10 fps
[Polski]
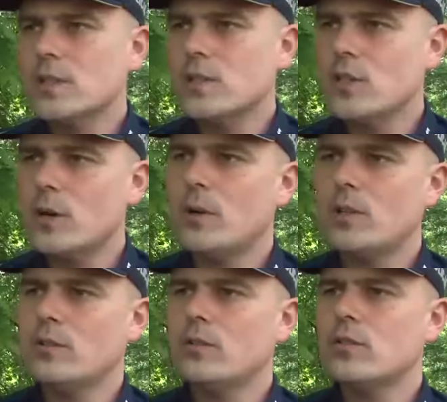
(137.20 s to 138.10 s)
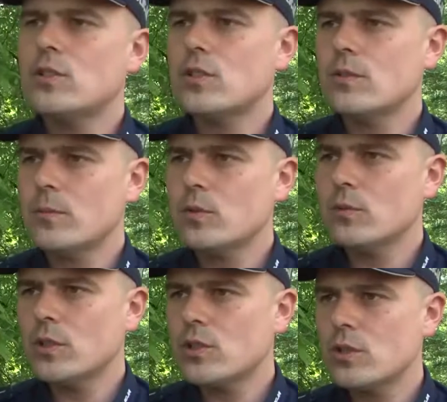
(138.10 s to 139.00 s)
aż 55
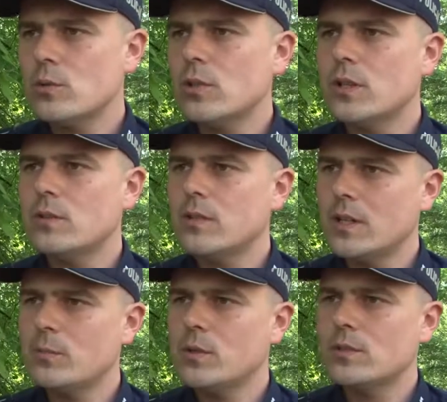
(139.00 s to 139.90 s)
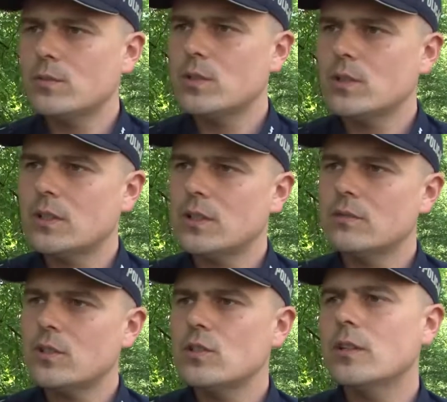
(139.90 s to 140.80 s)
ukarano mandatami
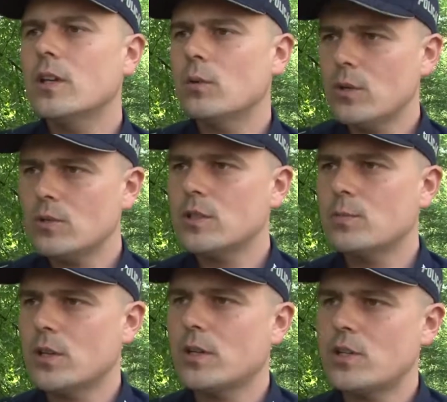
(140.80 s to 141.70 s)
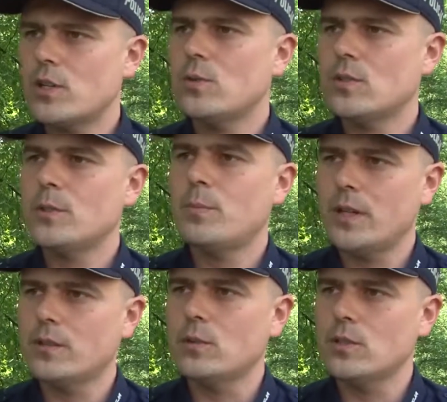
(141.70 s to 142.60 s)
karnymi. Czy niektórym z nich
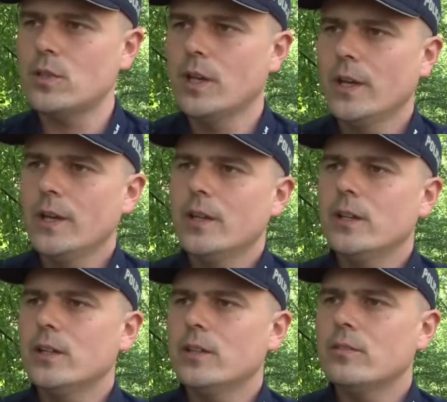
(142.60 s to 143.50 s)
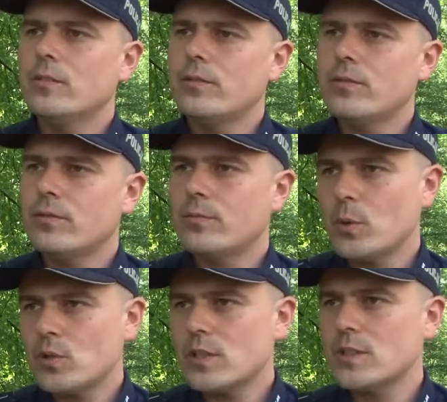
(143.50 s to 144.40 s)
zatrzymano prawo jazdy?
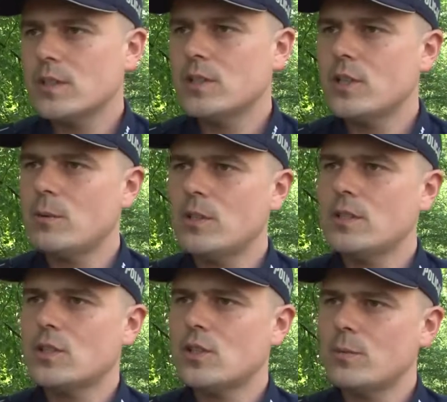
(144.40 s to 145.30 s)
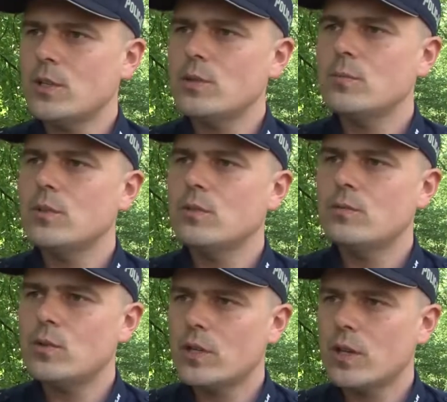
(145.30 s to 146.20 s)
Podczas tych działań zatrzymaliśmy
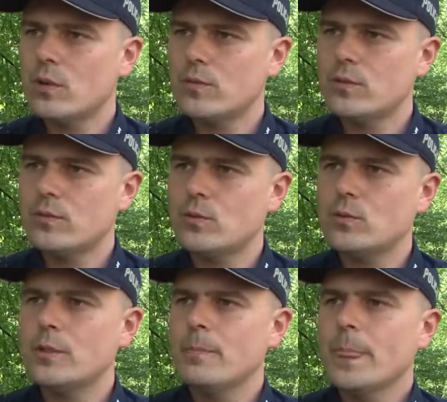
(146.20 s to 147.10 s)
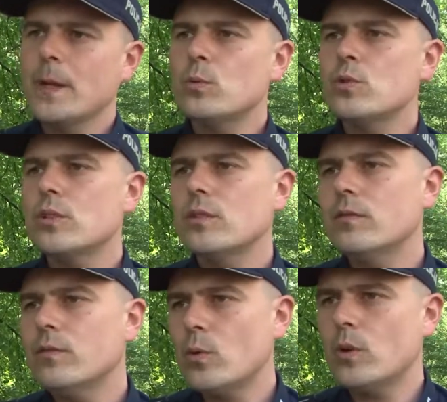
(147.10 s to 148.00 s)
dwóch kierowców, który, którzy
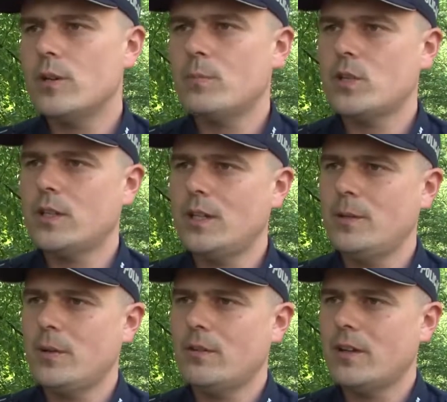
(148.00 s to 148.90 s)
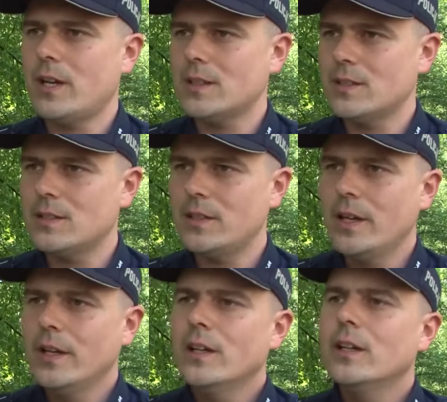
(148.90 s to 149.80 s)
w ogóle nie posiadali prawa jazdy.
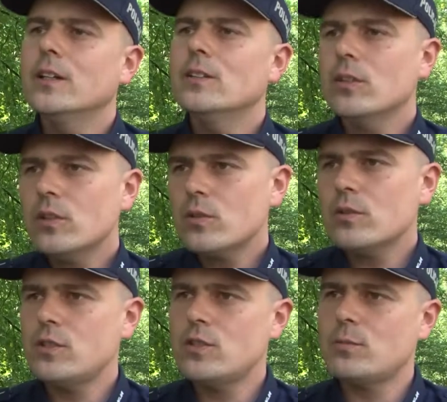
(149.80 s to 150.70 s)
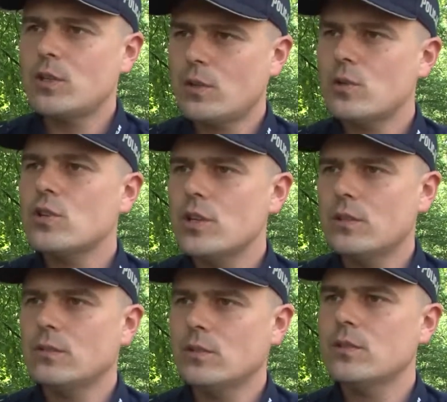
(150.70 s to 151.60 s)
No i oczywiście przekroczyli
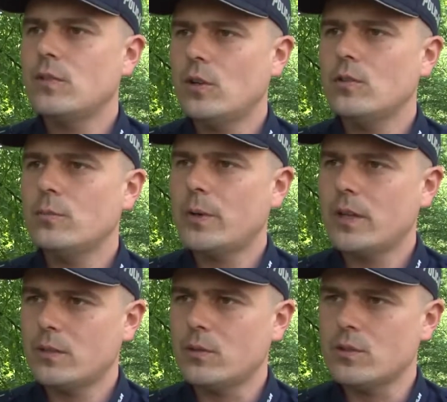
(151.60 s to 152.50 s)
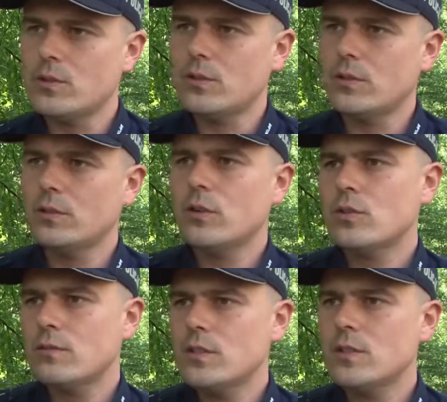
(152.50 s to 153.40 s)
tą dozwoloną prędkość. Y,
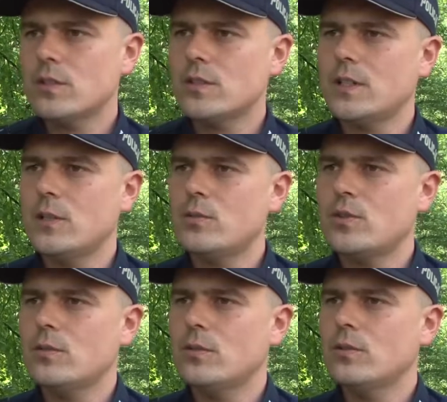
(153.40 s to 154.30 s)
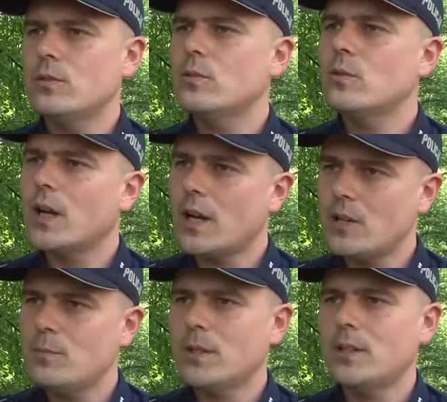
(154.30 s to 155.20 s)
oczywiście zostali y,
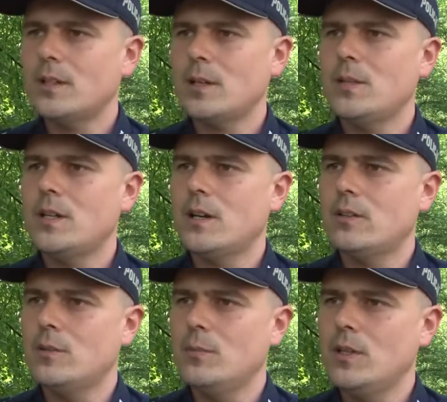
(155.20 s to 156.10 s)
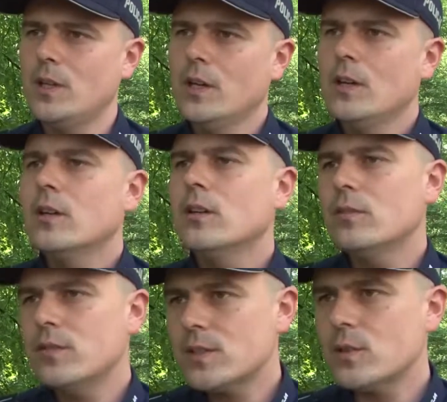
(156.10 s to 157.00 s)
ukarani mandatami karnymi y,
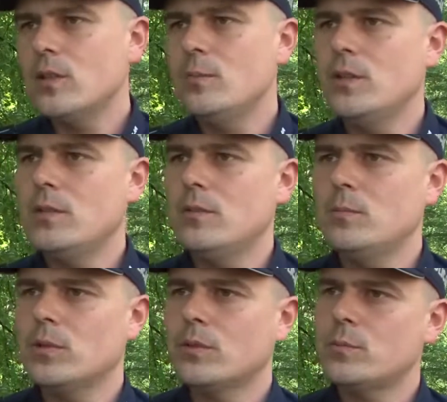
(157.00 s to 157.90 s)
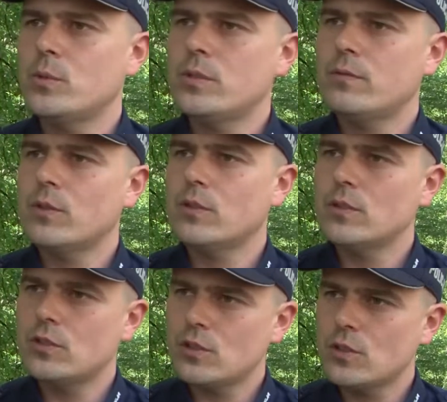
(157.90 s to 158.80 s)
wysokimi, bo to były kwoty
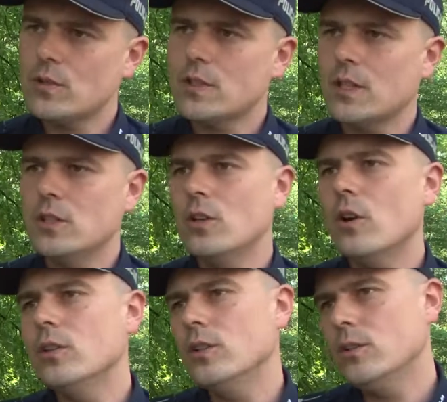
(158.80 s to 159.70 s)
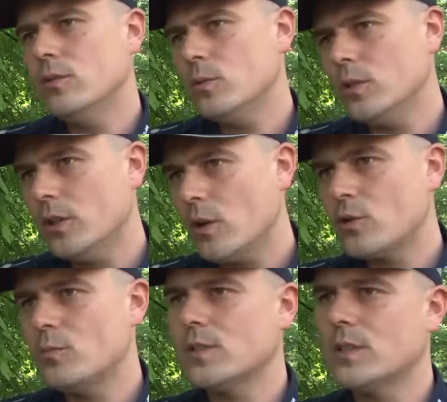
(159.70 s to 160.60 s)
1000 i, i drugi
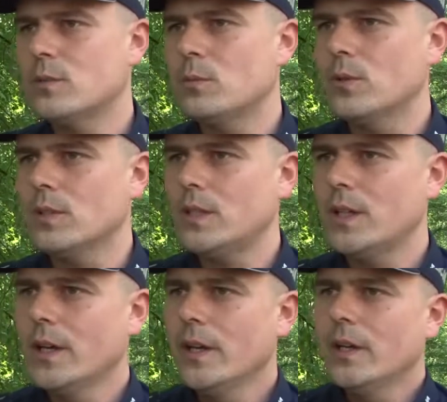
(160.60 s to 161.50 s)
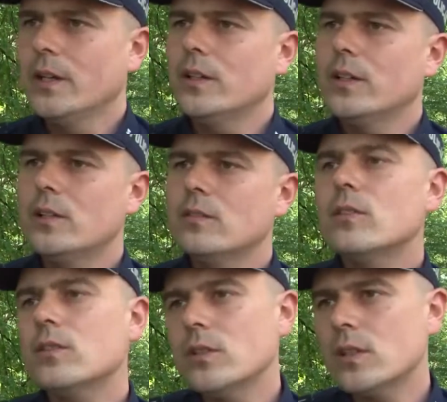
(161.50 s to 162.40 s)
800 zł. No
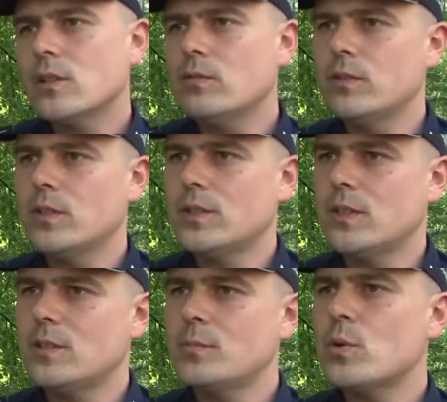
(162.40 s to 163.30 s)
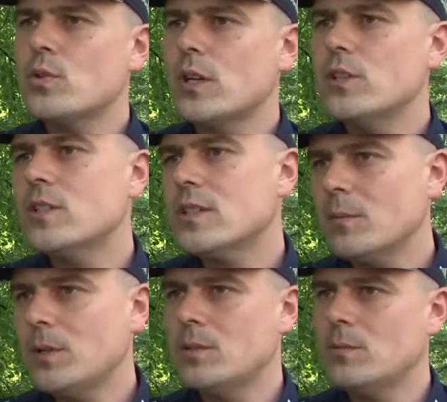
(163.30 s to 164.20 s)
dodatkowo niestety poruszali się
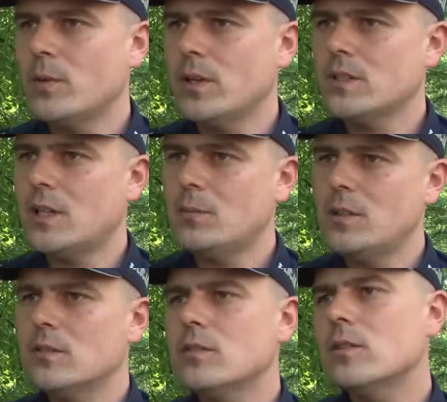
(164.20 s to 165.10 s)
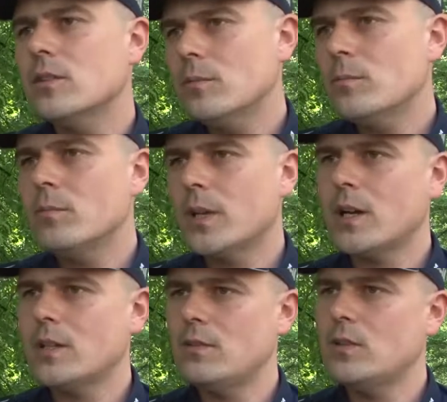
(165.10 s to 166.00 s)
sami tymi pojazdami, no i na
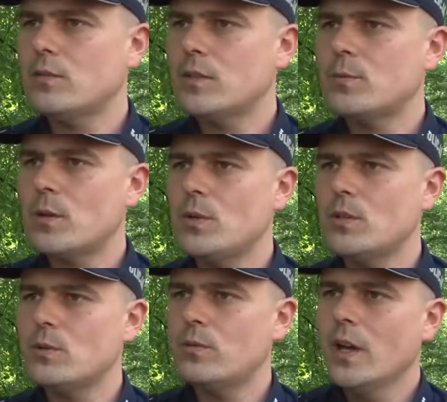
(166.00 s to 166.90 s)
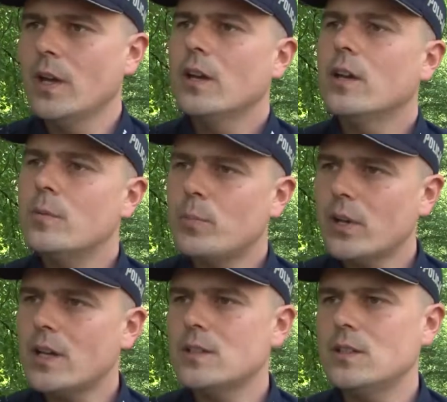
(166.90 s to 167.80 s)
kanwie nowych przepisów
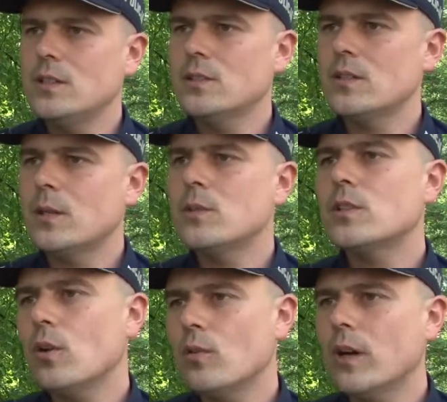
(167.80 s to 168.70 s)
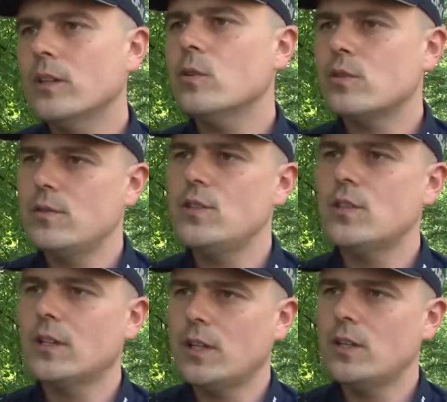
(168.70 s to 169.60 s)
pojazdy ich zostały scholowane, oczywiście
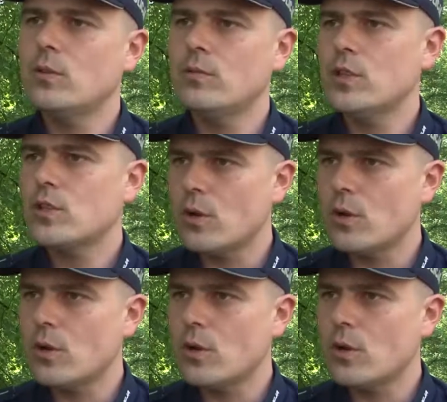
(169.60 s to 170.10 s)
na ich również